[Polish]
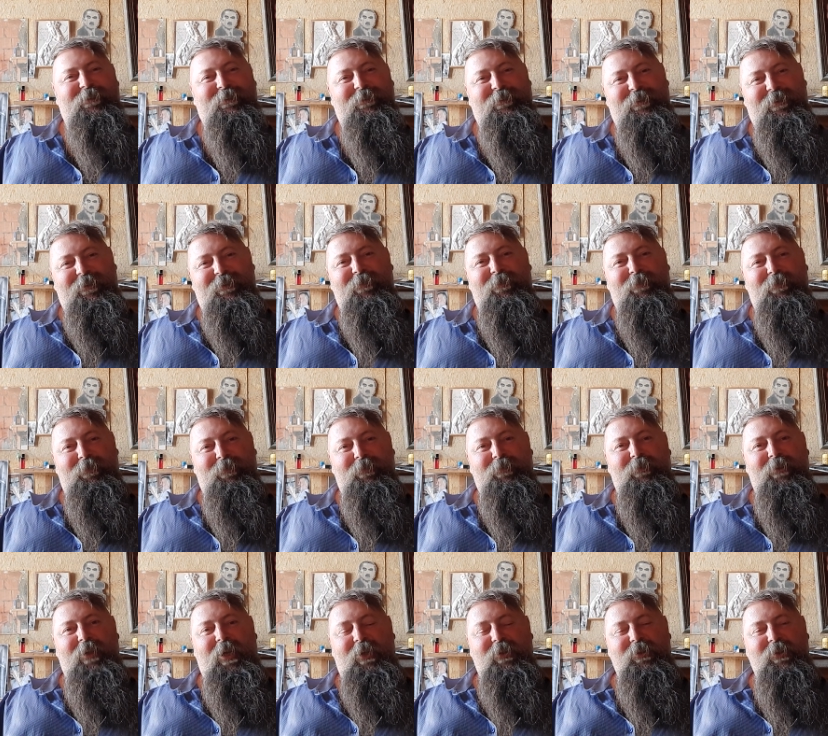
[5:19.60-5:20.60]
No.
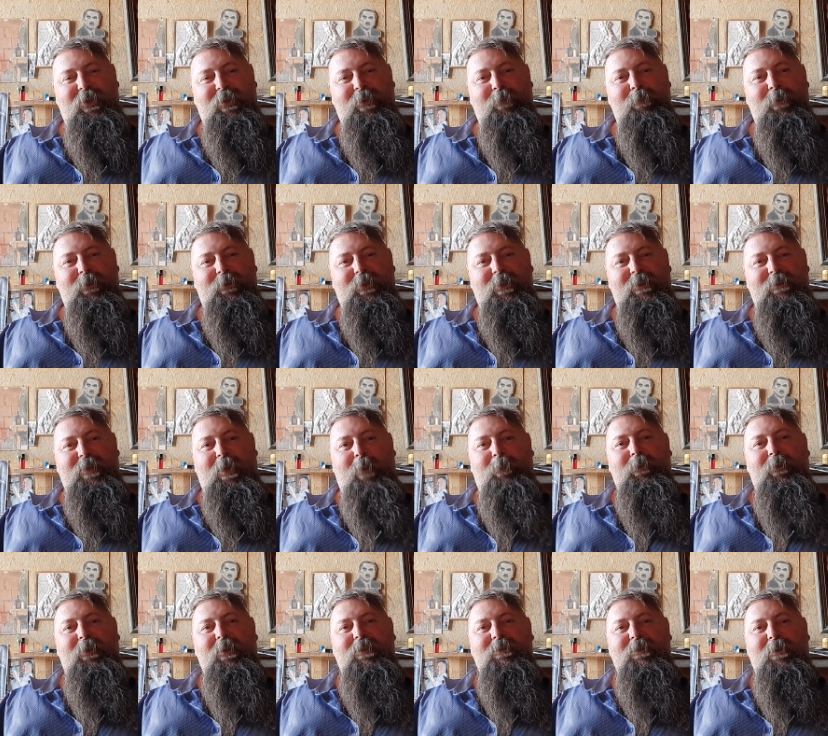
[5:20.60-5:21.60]
Ja, jeżeli my się
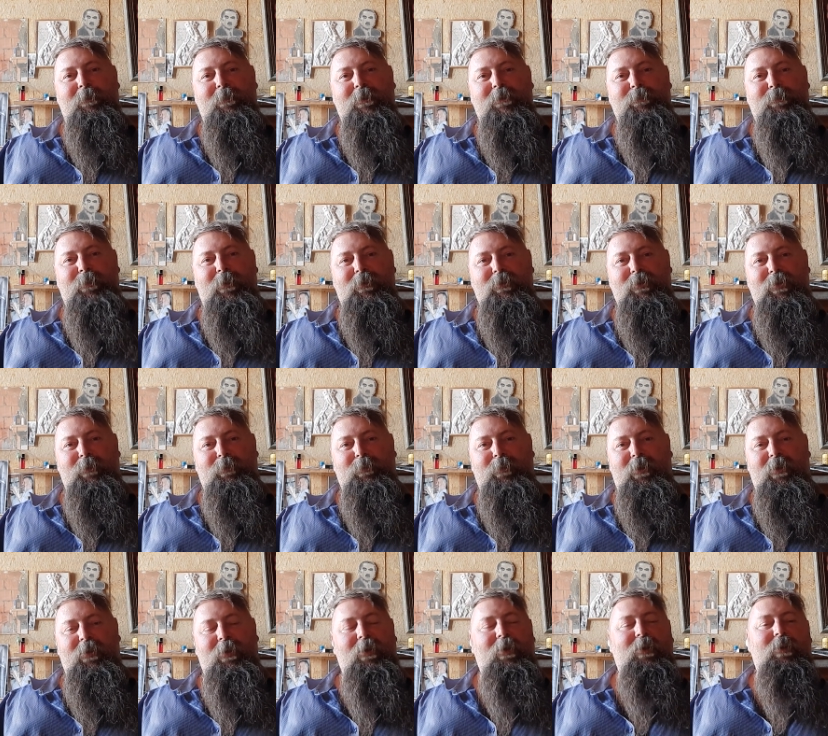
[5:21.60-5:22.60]
sami nie
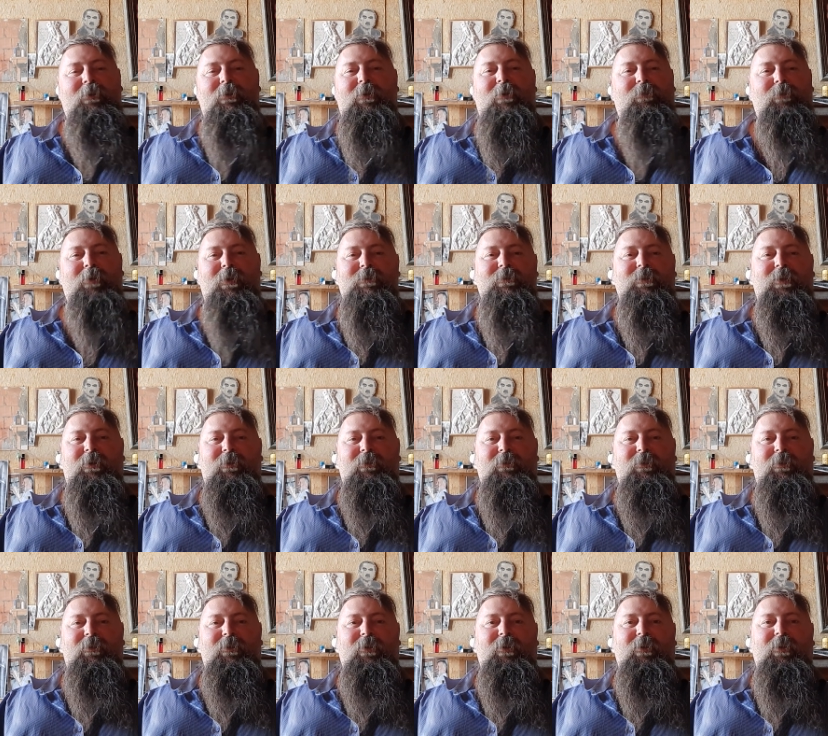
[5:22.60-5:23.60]
zabezpieczymy, to władza
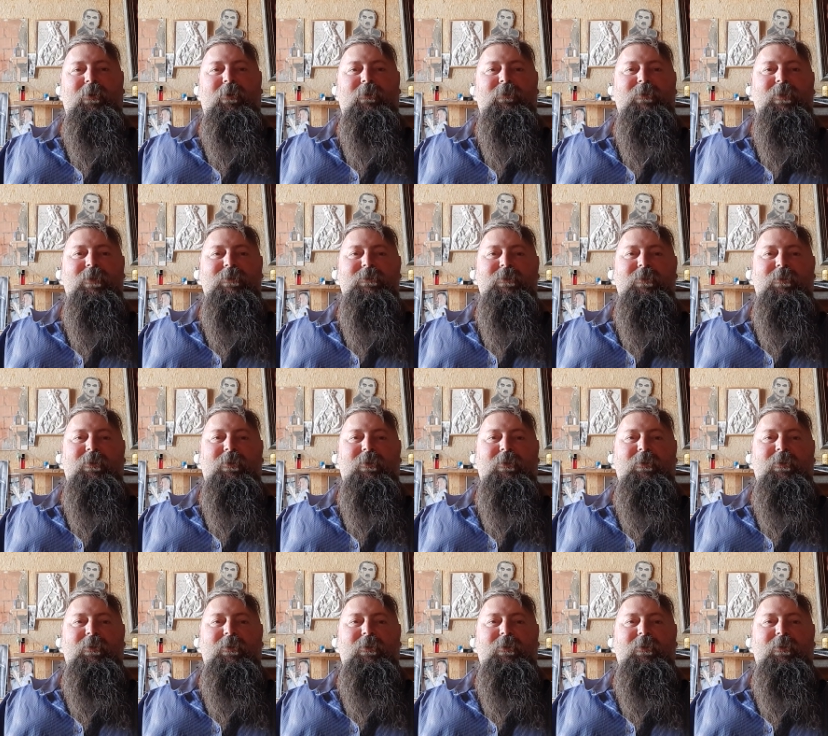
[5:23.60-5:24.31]
e, o nas e,